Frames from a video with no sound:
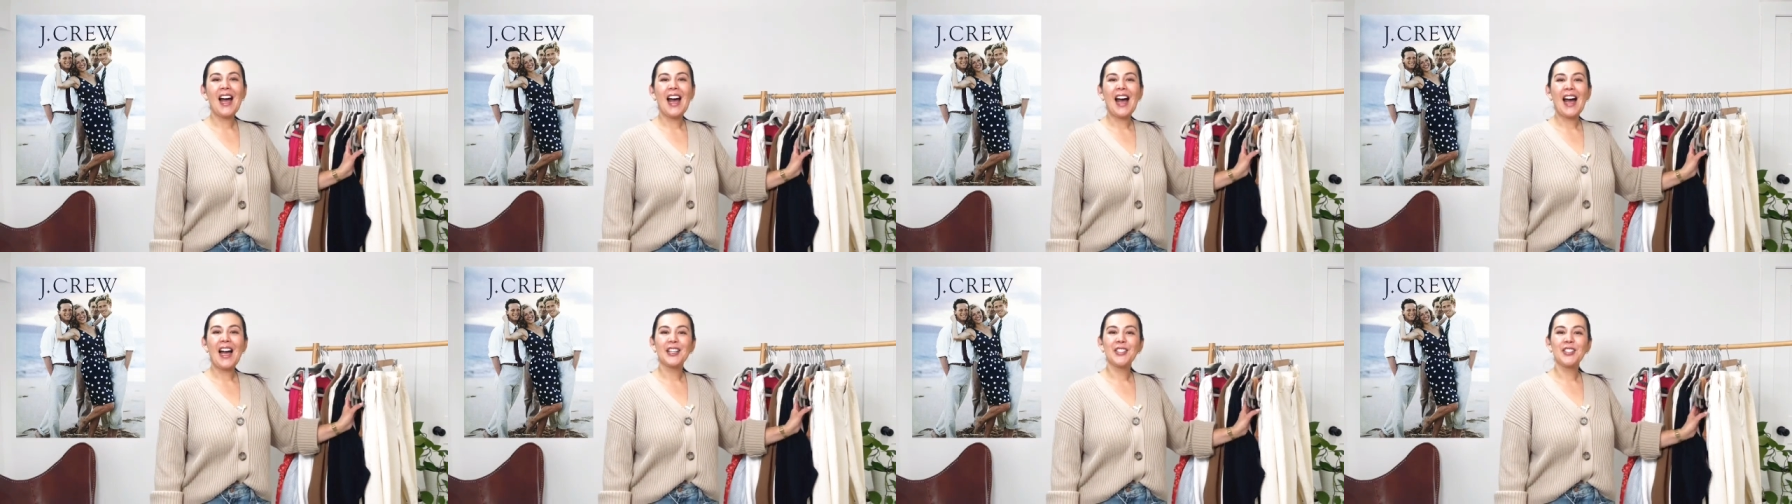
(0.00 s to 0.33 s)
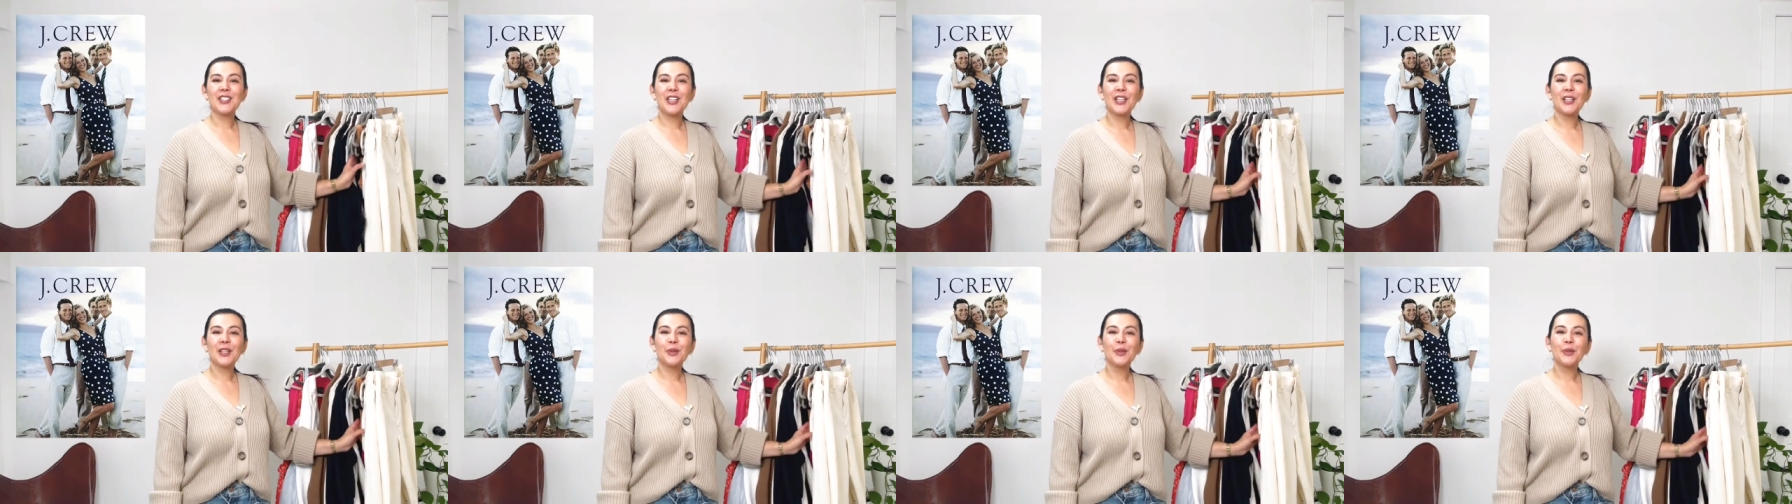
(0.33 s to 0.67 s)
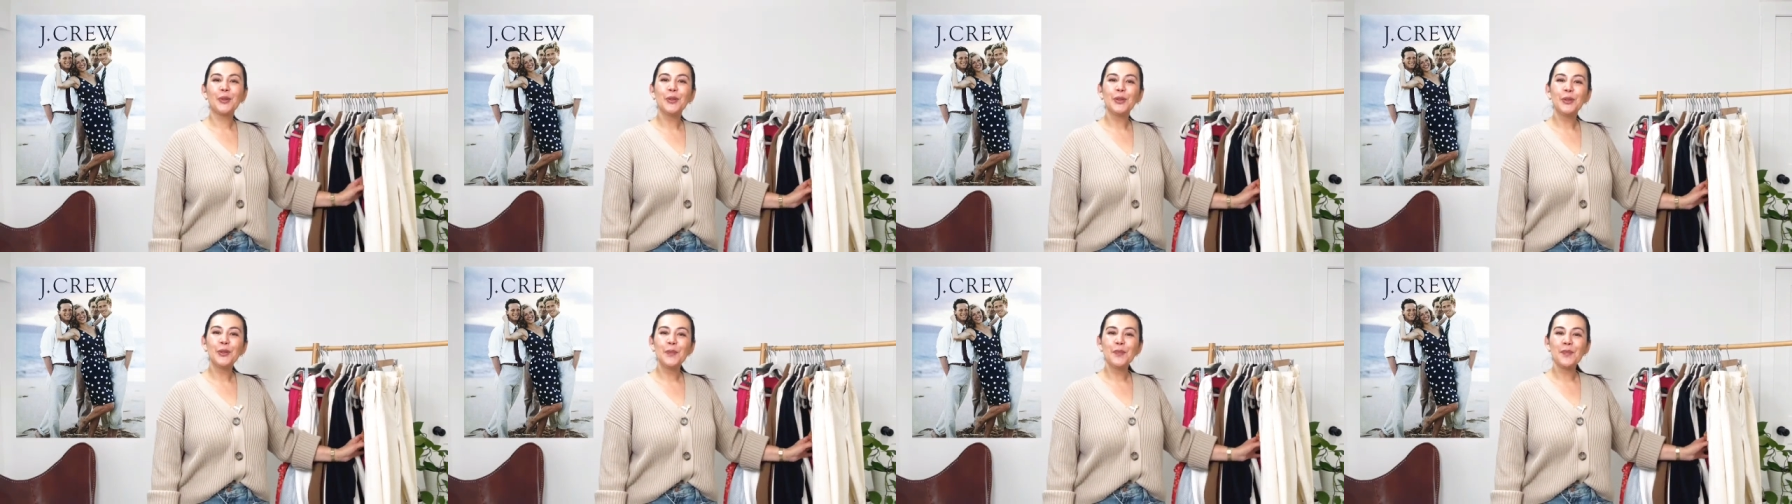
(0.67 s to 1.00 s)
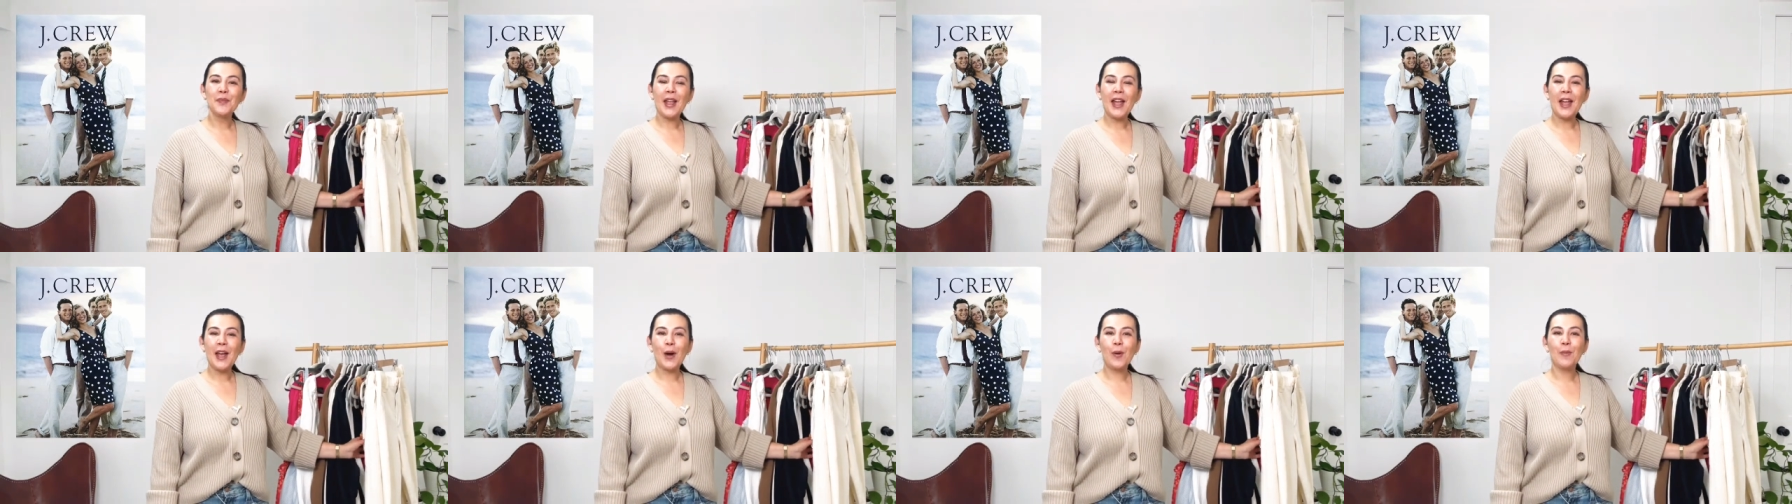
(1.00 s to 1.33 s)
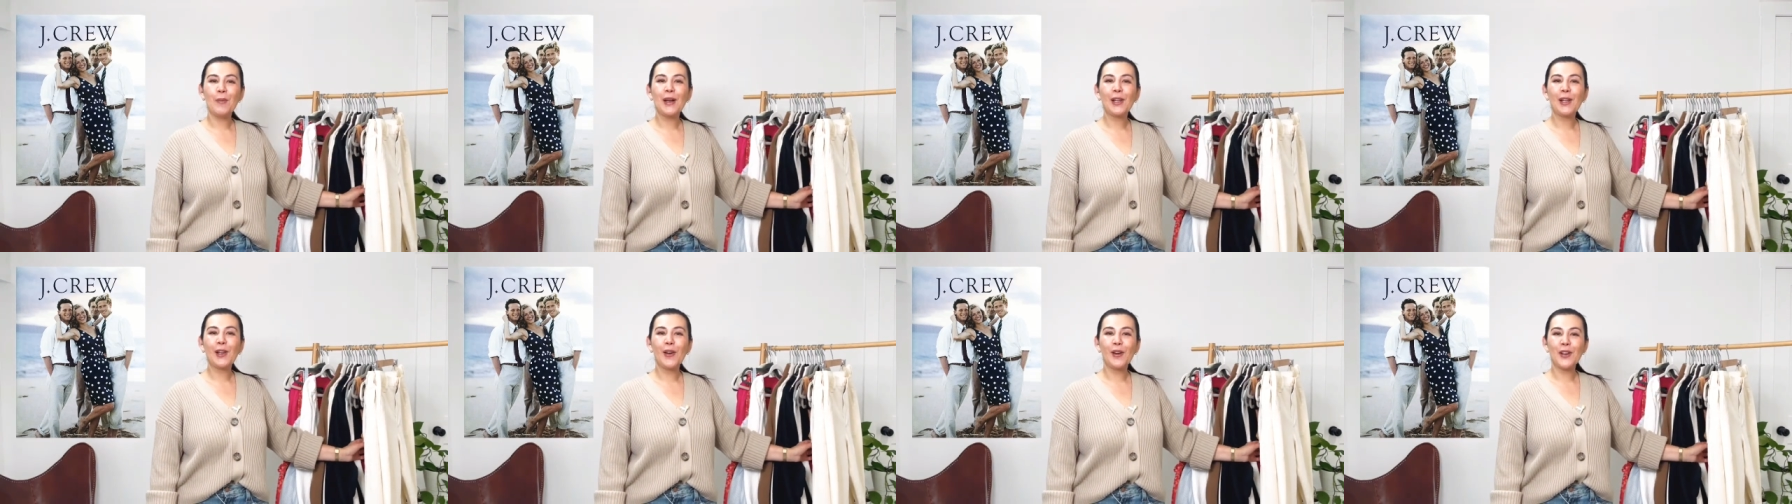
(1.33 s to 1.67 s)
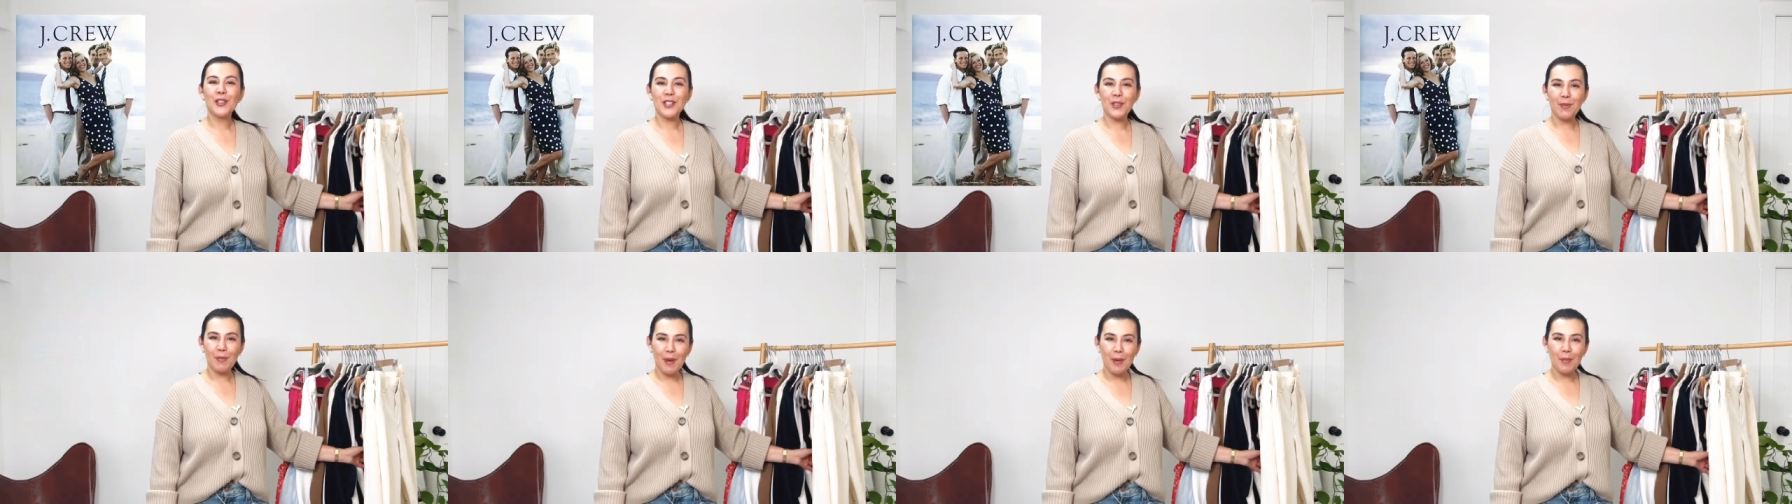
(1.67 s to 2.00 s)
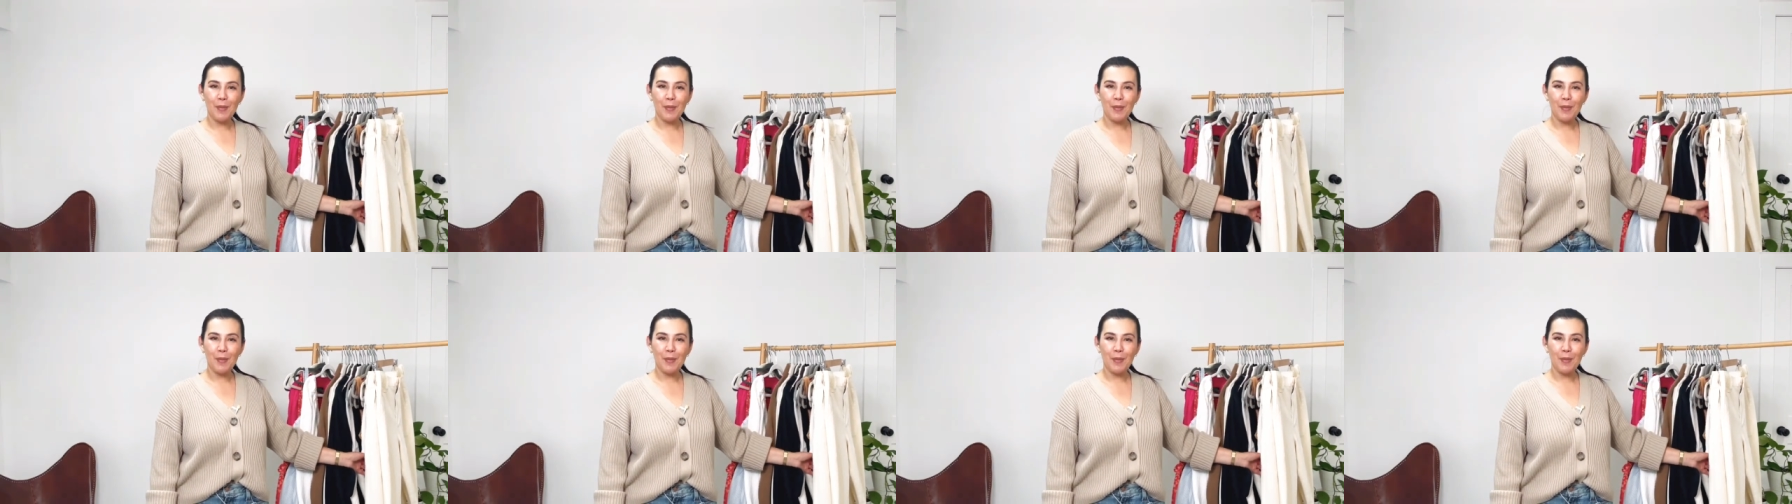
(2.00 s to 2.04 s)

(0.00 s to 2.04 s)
A J Crew é uma loja bem